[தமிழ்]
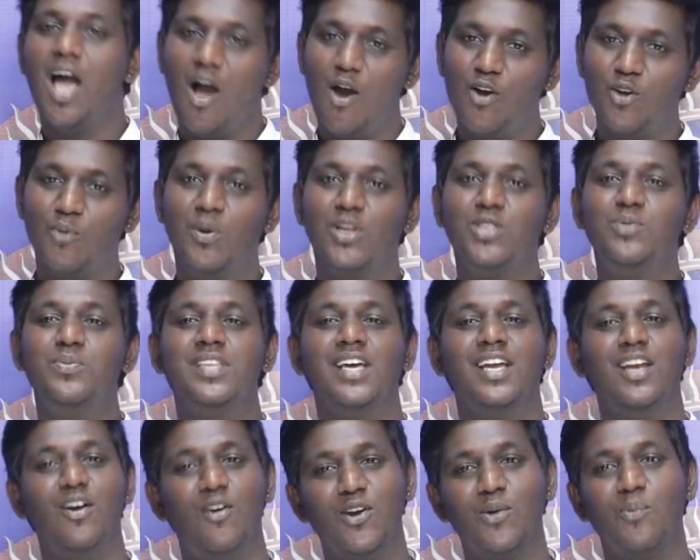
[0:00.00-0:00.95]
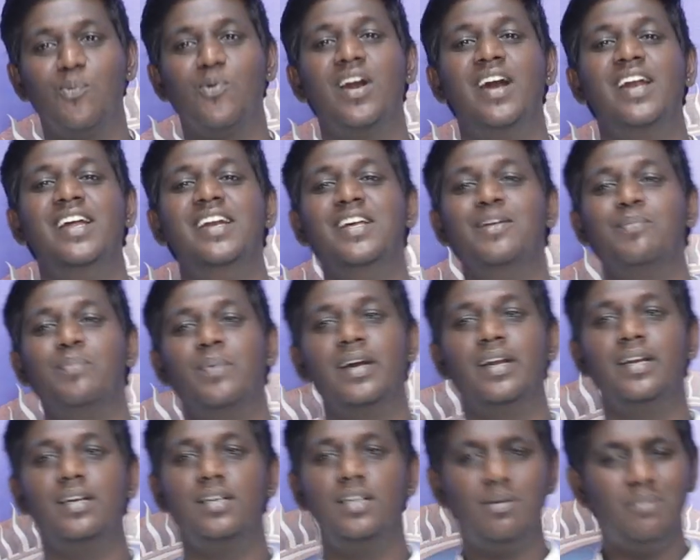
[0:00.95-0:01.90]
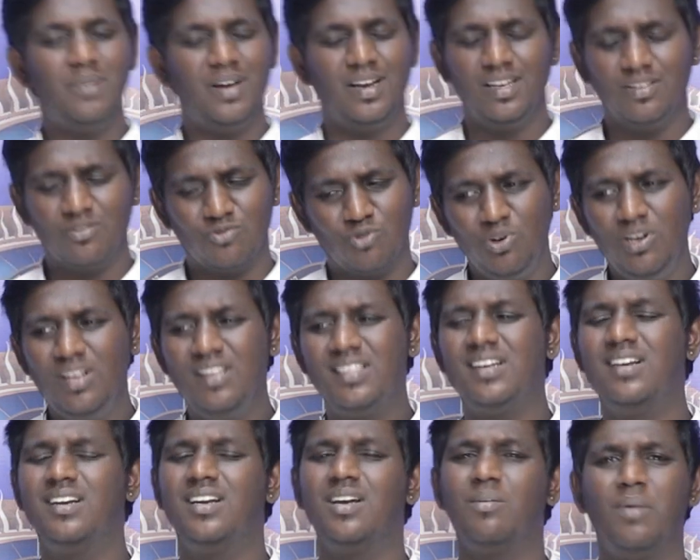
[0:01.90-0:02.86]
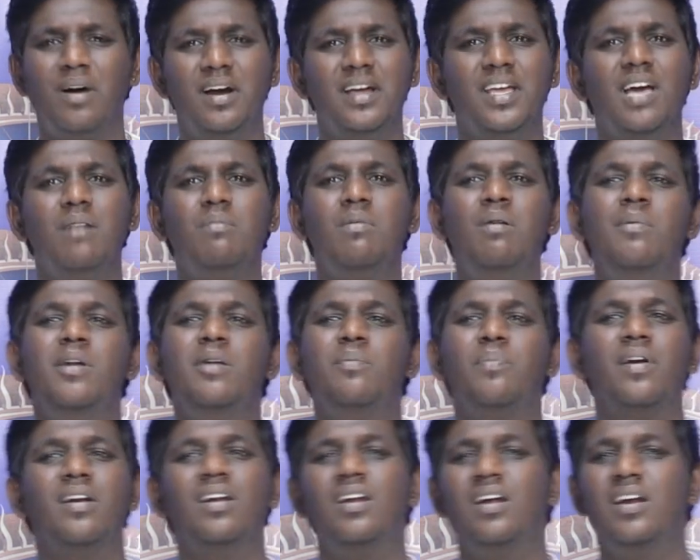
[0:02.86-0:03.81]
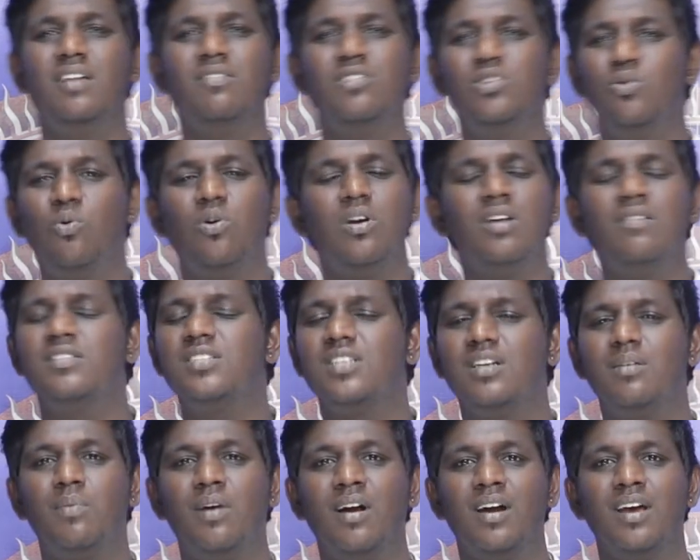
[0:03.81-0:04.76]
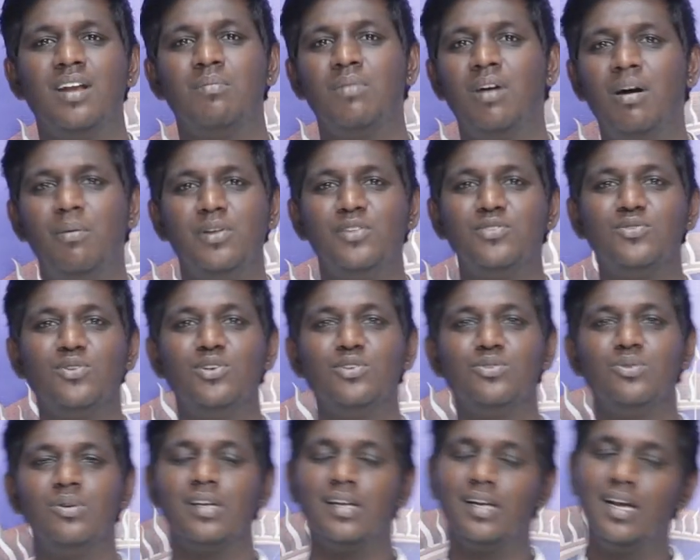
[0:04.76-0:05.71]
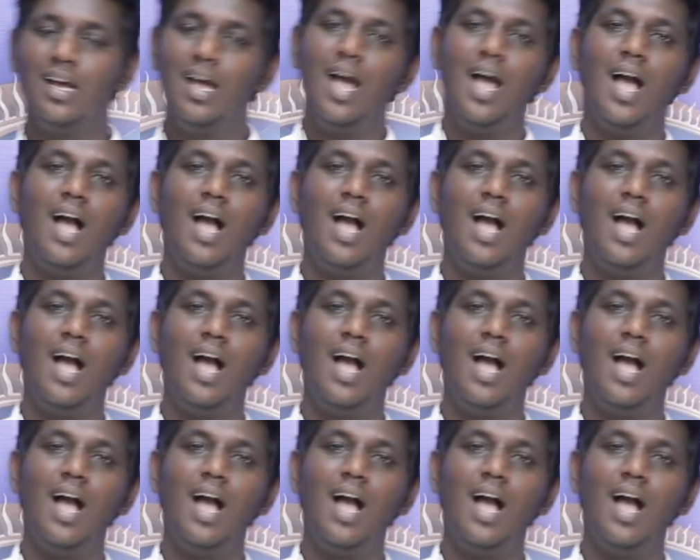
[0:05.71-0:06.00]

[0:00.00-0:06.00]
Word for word: அவர் மதுமிதாயில் அவ்வளோ போராடின்னு இருப்பார் ஏமா நீ சொல்லி தன்ட்டமா ஏமா அப்படி பண்ணலாம் நீ வந்து ஓர வந்து நான் பார்க்குறேம்மா அப்படின்னு சொல்லிட்டு சொல்கிறார்